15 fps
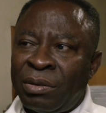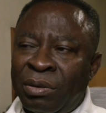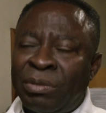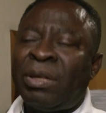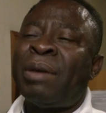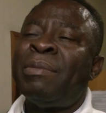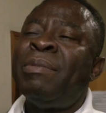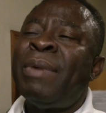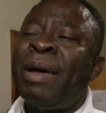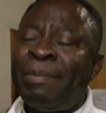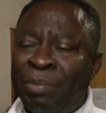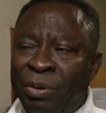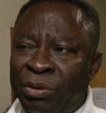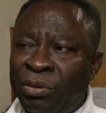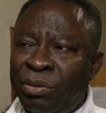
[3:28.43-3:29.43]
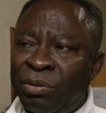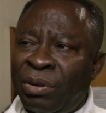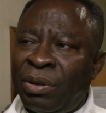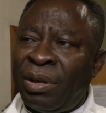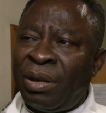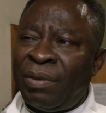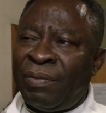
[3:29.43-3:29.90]
Donc c'est quand même important que
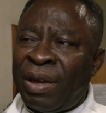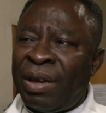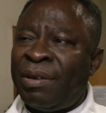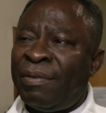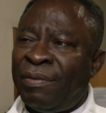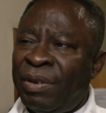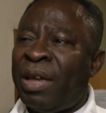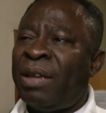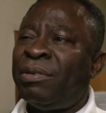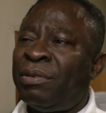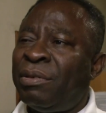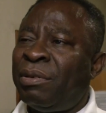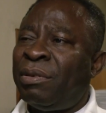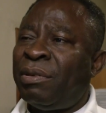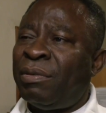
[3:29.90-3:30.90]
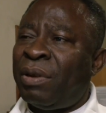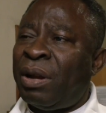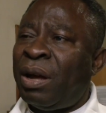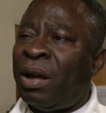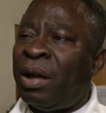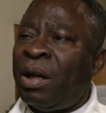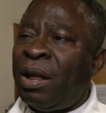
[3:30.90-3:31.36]
l'évêque vienne euh,
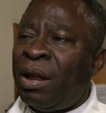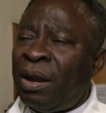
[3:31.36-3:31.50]
voilà,